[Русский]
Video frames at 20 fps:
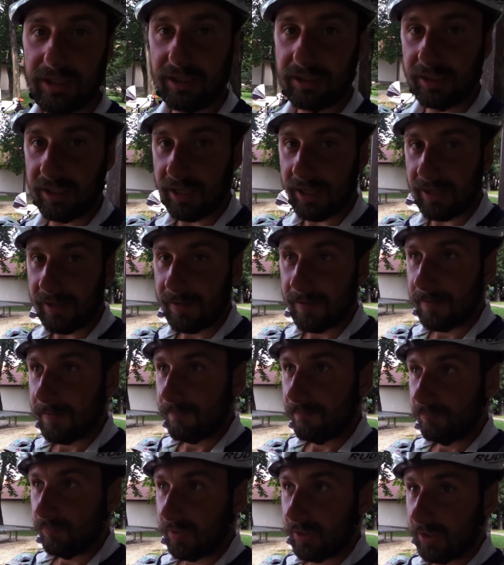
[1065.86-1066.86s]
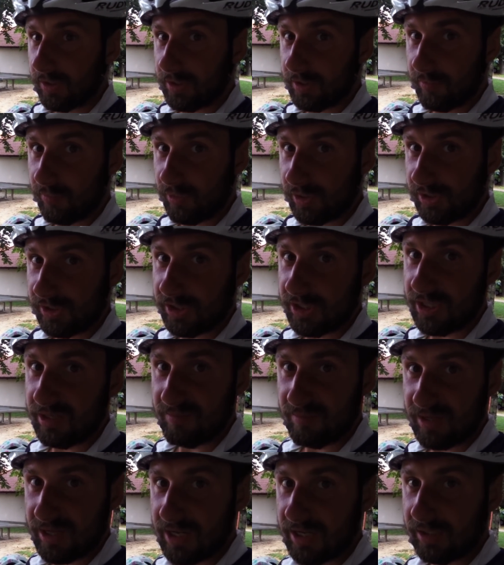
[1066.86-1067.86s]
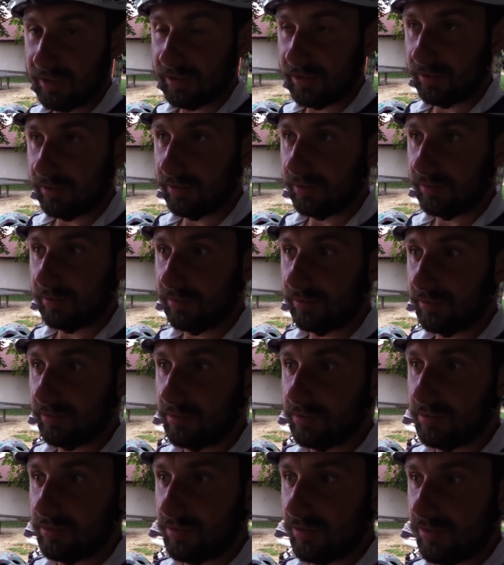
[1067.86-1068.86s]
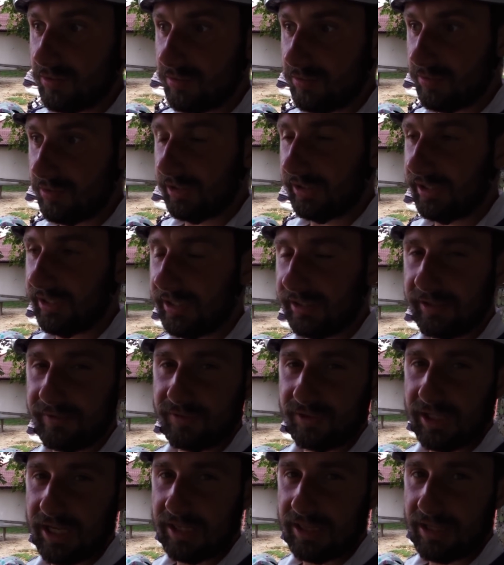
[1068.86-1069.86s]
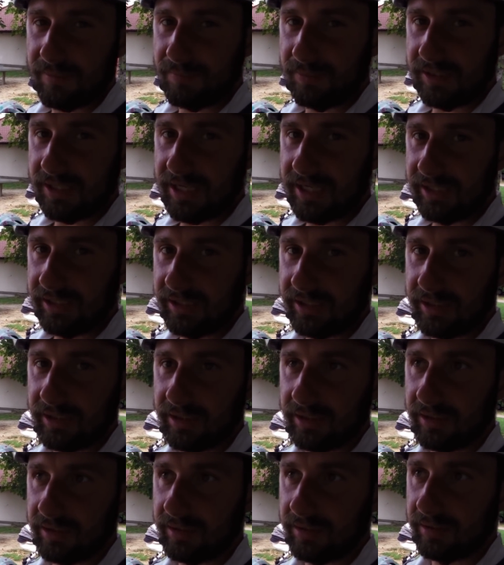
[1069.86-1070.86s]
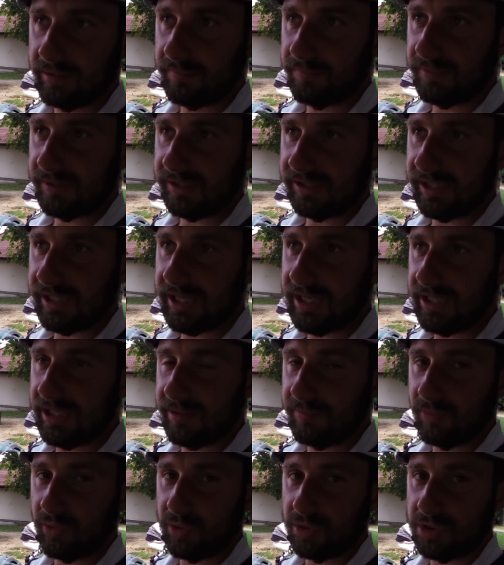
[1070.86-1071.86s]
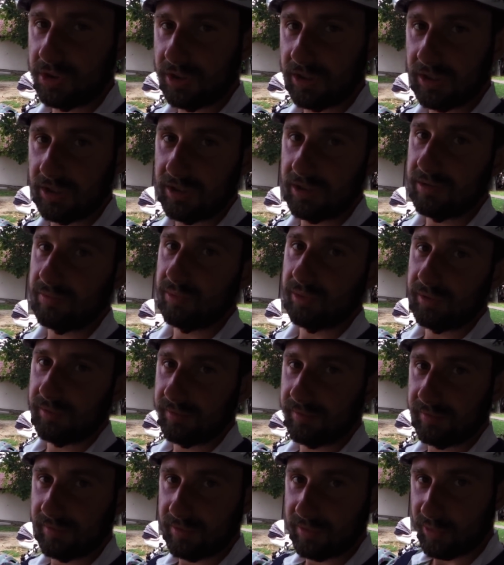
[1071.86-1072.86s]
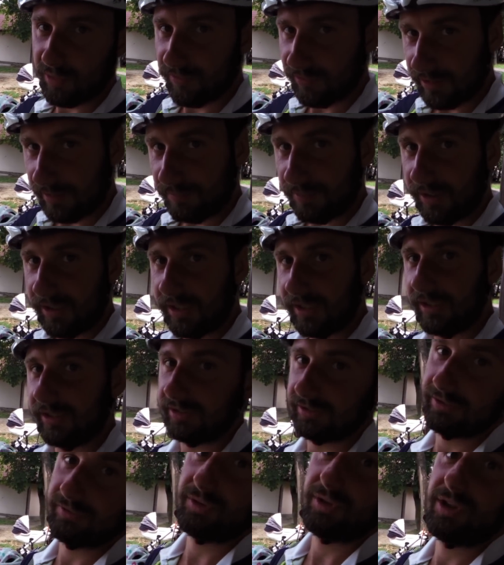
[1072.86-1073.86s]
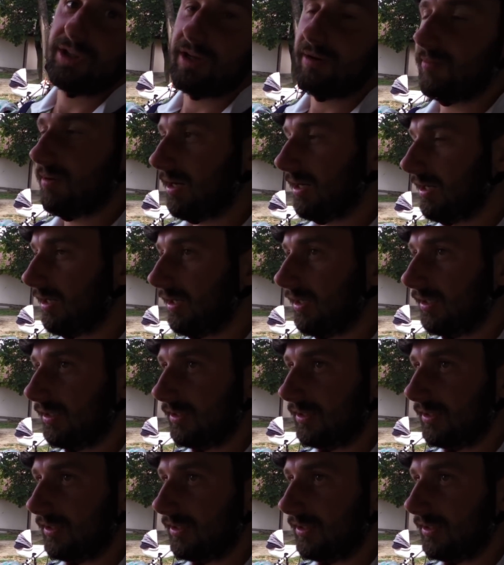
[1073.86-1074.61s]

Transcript: иногда хвост не имеет. Ну, это надо встать на педальки, постоять немножечко, и вот кровка прилилась, и все нормально.